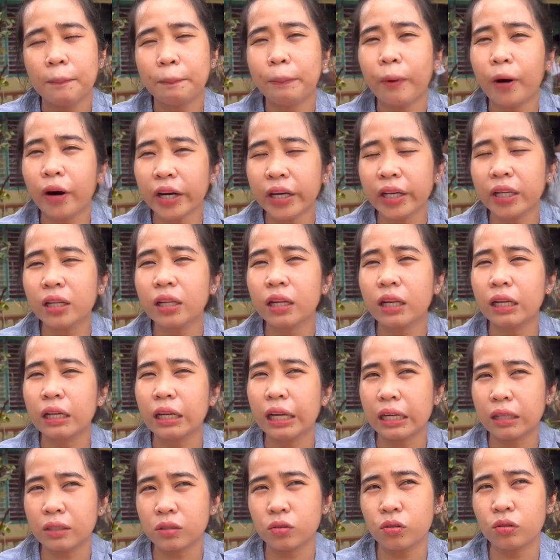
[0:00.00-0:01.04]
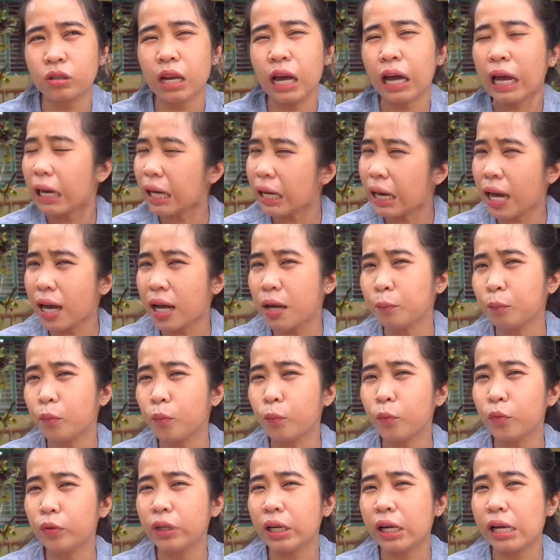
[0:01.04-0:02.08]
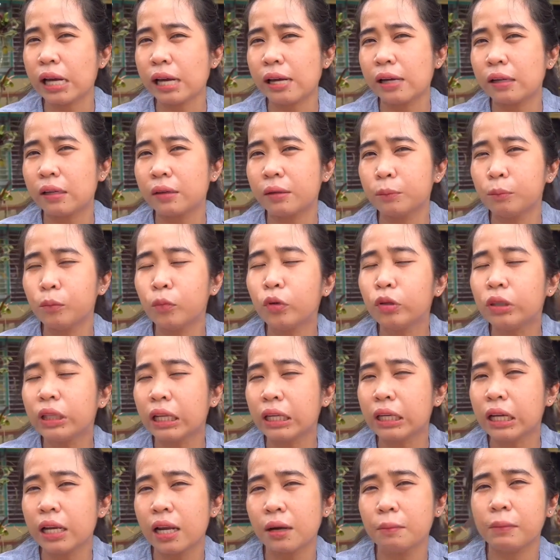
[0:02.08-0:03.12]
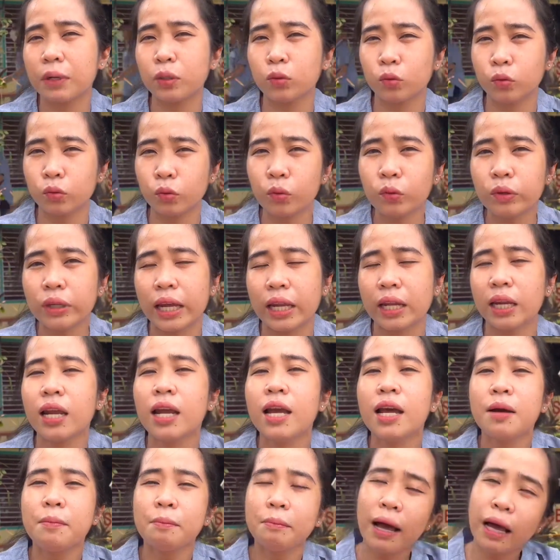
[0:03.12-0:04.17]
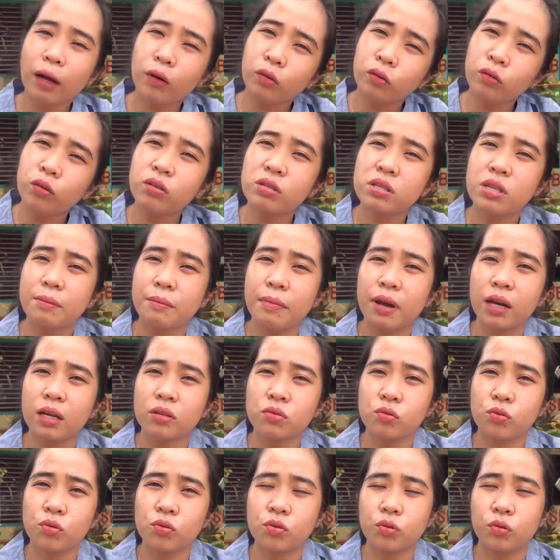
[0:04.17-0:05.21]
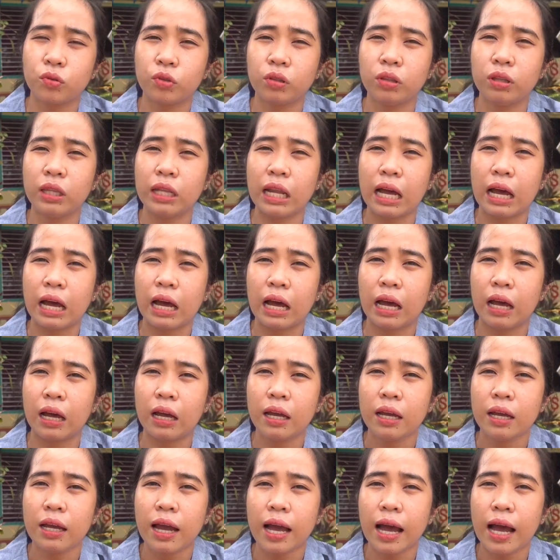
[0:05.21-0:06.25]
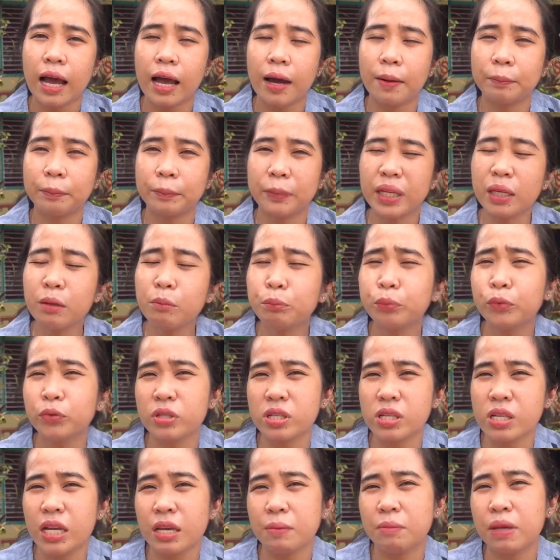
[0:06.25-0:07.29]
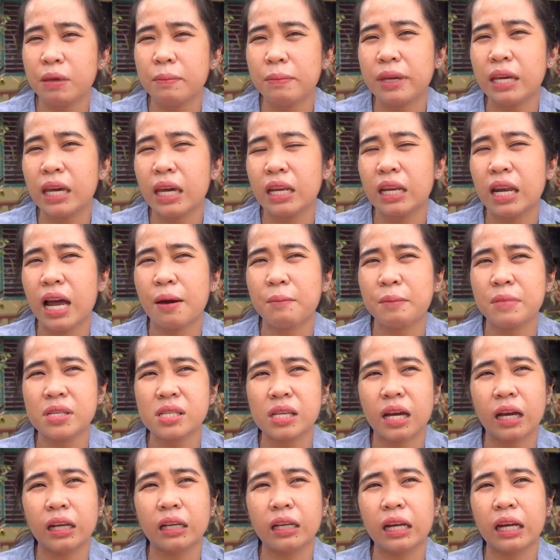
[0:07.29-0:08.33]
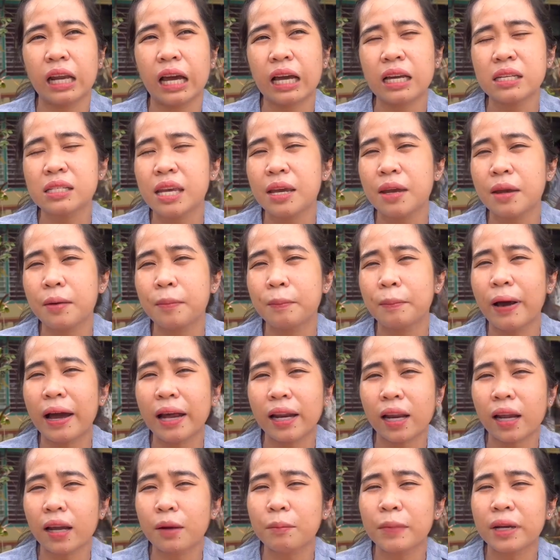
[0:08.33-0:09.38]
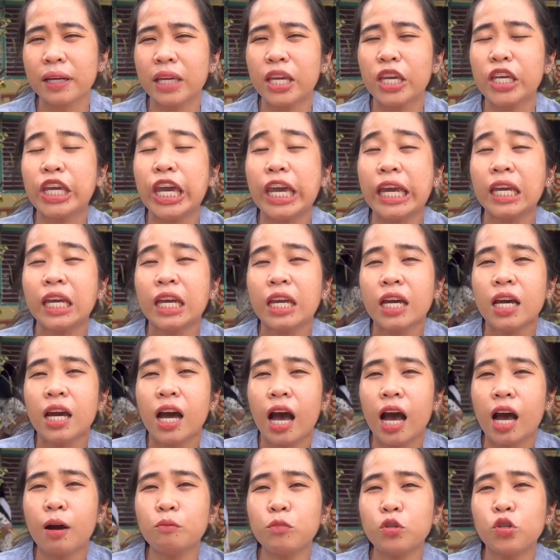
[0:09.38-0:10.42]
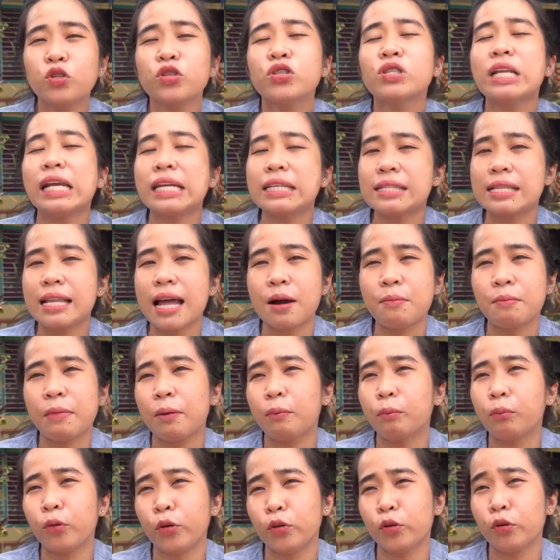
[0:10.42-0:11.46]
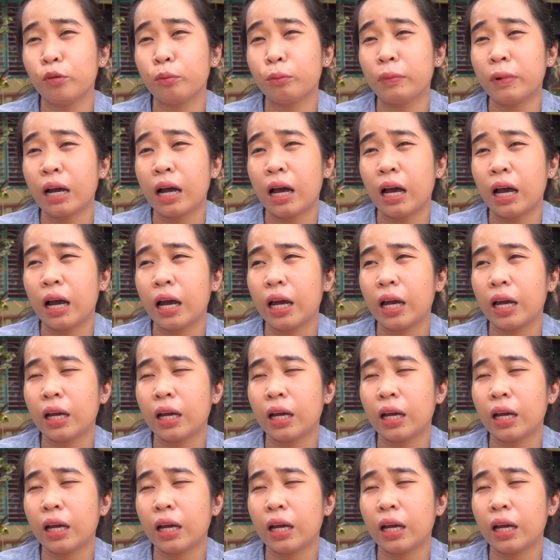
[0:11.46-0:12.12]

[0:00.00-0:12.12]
part ng lesson na kailangan po muna nilang, muna nilang matutunan bago dun sa mga susunod na um, inputs na ibibigay namin sa kanila. Kasi parang magiging um, useless lamang po yung mga